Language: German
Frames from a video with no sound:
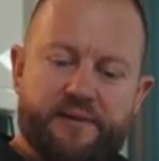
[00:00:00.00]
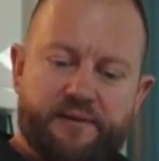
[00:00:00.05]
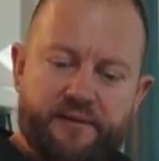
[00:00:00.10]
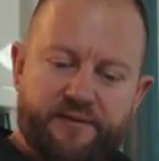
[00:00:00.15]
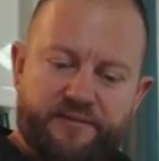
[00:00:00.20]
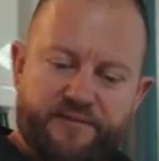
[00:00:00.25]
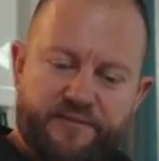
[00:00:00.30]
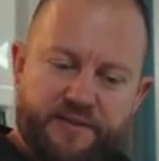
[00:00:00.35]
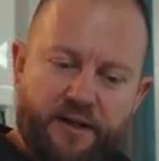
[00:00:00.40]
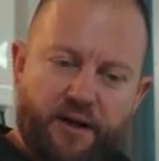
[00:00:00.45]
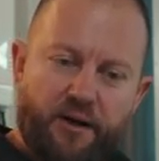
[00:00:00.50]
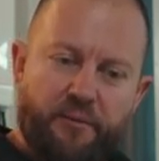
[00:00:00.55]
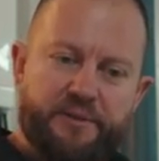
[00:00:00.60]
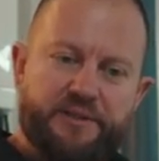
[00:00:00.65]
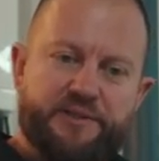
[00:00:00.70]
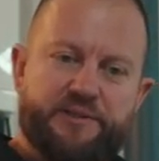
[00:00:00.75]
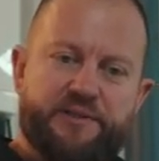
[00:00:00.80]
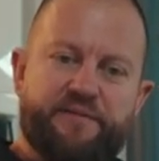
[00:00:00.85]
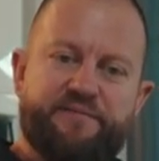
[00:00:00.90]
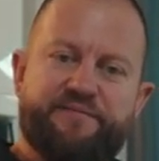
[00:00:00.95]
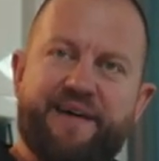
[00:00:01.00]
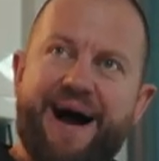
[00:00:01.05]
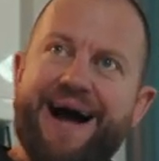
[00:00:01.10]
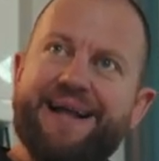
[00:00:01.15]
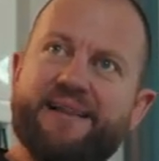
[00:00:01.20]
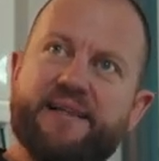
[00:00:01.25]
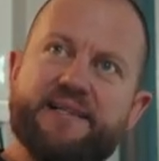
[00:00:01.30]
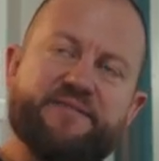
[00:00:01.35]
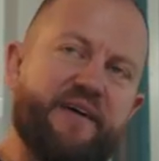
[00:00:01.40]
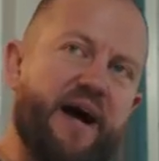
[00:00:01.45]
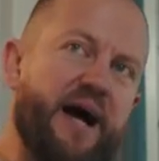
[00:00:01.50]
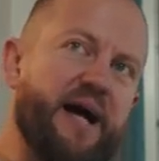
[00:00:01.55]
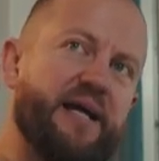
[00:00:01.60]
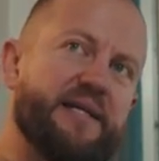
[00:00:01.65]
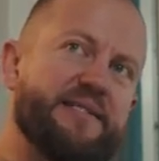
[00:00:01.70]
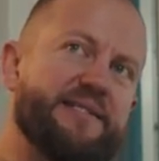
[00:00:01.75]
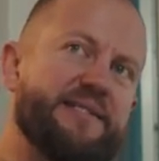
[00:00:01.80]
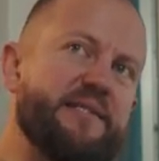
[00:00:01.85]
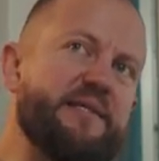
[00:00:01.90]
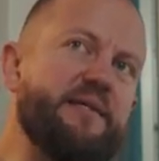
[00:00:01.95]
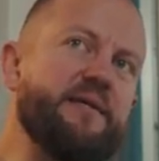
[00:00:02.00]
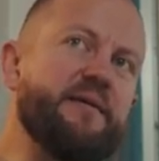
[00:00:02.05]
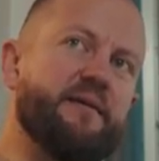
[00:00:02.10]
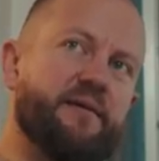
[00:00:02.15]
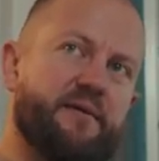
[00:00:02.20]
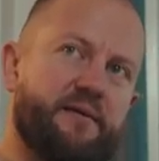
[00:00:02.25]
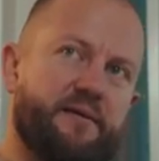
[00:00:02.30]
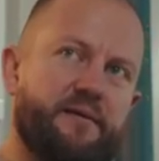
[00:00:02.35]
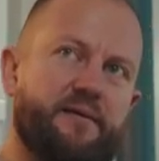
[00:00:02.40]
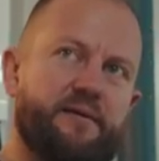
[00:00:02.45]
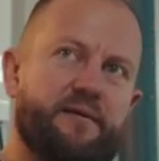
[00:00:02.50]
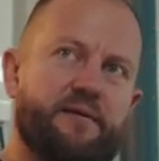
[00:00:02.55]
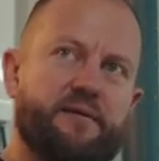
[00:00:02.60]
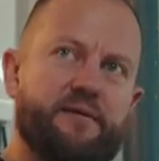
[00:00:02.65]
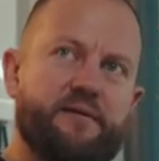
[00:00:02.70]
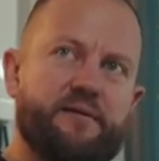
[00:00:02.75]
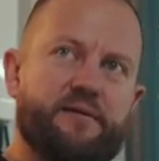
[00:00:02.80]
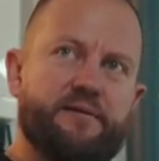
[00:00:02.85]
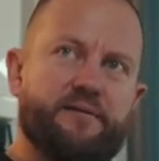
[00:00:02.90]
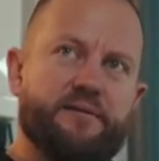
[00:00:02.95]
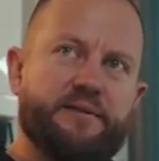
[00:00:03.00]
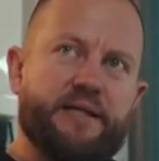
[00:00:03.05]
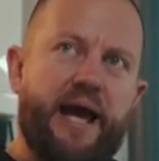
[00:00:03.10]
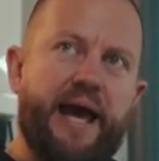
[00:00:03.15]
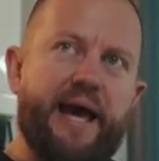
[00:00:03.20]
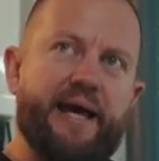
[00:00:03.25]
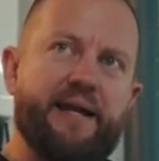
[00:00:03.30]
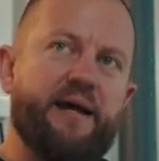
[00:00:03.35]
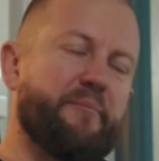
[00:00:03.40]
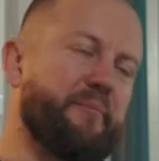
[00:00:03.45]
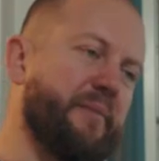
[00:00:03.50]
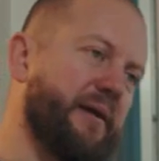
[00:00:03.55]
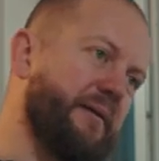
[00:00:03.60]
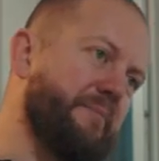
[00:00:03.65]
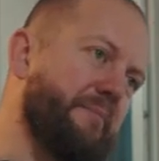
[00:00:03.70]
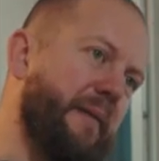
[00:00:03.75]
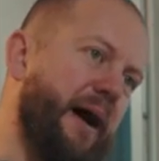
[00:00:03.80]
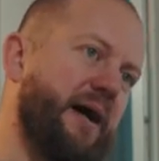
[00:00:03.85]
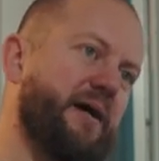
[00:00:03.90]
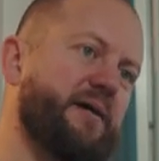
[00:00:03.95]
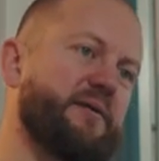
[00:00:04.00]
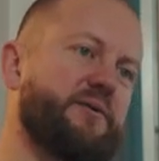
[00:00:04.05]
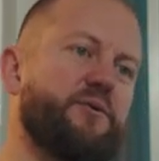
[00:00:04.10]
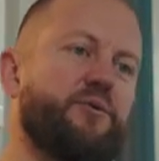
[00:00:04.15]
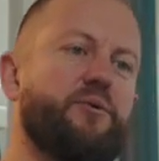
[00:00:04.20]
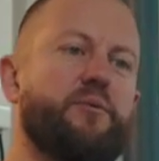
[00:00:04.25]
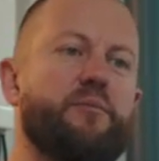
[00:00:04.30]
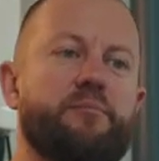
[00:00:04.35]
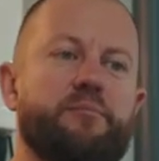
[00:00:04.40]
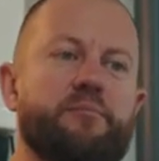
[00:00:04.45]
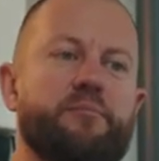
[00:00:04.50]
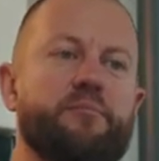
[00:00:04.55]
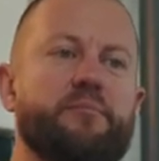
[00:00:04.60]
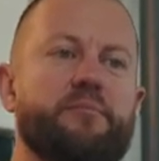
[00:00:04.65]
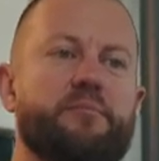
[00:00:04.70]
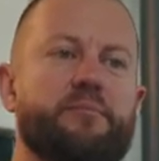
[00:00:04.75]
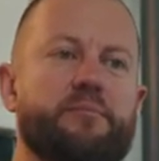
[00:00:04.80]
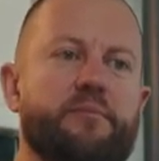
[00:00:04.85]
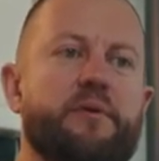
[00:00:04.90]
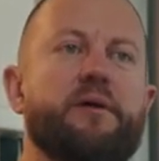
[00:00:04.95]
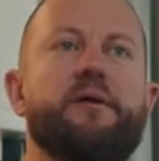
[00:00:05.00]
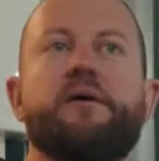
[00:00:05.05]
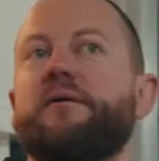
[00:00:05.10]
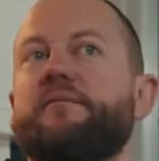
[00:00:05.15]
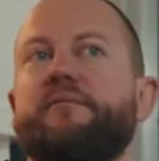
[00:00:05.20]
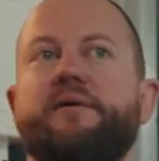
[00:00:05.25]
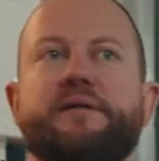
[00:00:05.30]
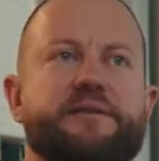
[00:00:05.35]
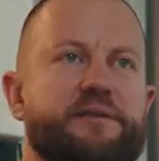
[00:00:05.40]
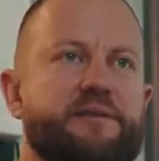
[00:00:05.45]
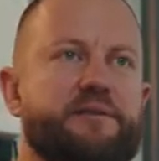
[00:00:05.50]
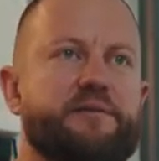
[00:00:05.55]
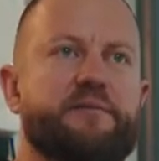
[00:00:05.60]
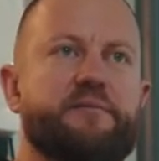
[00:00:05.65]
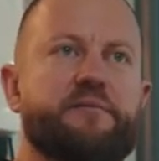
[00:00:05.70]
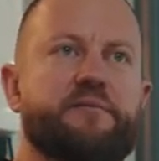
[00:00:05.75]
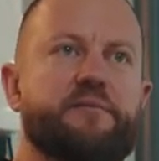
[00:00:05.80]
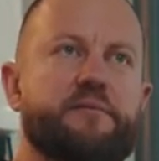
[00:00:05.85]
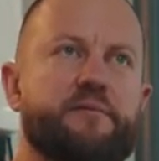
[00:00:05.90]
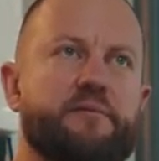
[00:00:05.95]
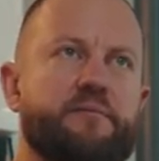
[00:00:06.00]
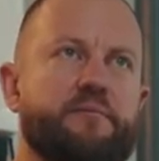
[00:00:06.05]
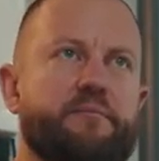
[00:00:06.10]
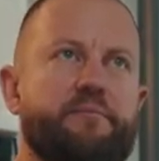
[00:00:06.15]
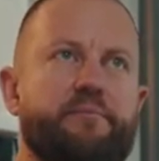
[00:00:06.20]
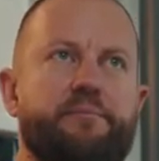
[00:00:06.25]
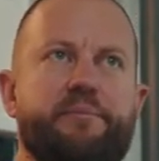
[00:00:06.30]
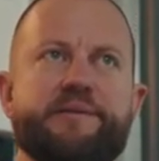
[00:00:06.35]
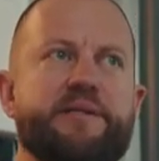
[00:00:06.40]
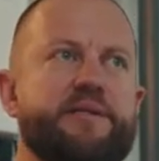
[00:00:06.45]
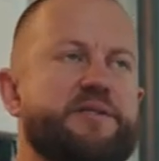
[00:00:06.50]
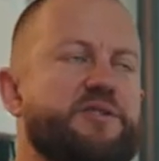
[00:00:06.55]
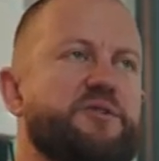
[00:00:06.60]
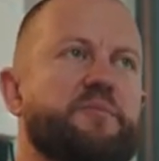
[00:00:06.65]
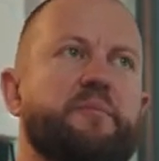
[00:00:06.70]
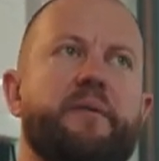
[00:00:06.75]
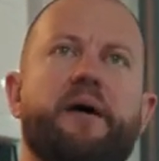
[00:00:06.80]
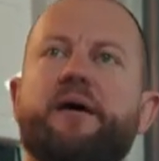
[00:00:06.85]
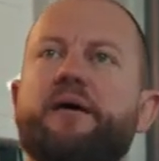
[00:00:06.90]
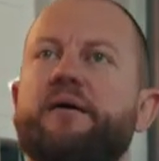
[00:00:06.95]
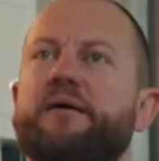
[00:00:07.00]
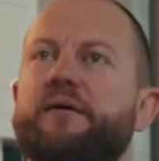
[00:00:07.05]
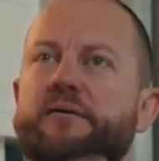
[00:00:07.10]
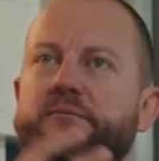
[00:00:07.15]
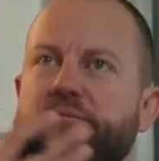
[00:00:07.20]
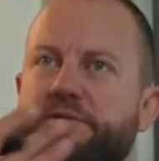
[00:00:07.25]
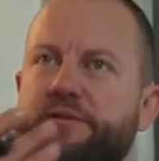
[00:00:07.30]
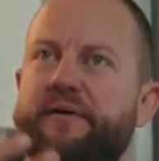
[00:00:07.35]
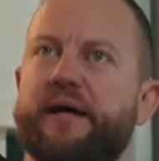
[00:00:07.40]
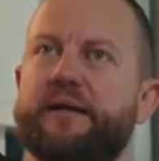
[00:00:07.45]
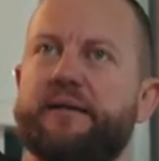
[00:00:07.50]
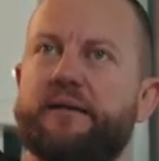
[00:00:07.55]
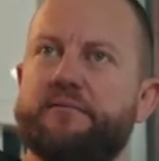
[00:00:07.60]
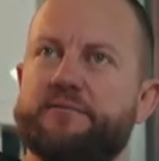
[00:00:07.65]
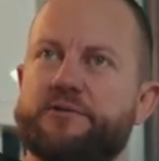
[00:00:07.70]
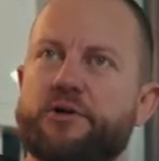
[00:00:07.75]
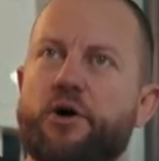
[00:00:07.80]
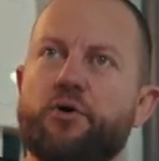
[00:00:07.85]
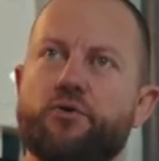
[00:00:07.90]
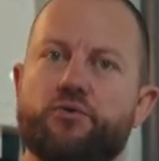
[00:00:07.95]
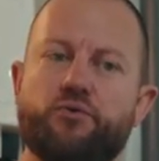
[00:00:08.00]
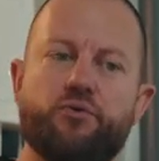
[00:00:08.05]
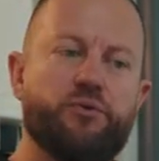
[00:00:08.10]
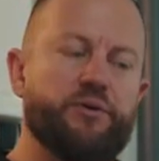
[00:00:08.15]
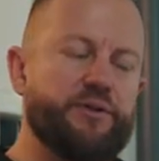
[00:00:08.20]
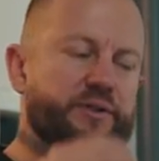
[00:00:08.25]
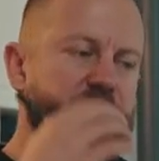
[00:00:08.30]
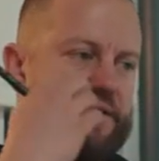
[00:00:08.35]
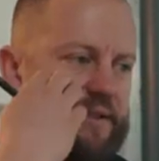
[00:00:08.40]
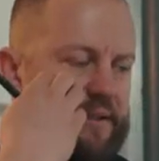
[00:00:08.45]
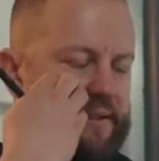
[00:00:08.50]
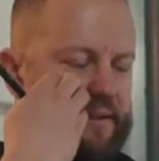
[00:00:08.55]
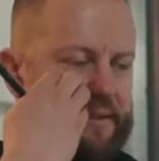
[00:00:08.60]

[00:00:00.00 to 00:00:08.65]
Das ist, glaube ich, die, das wahre Sie. Das eine hat man gemacht, um, weiß ich nicht, Business zu machen und so weiter, was auch cool ist.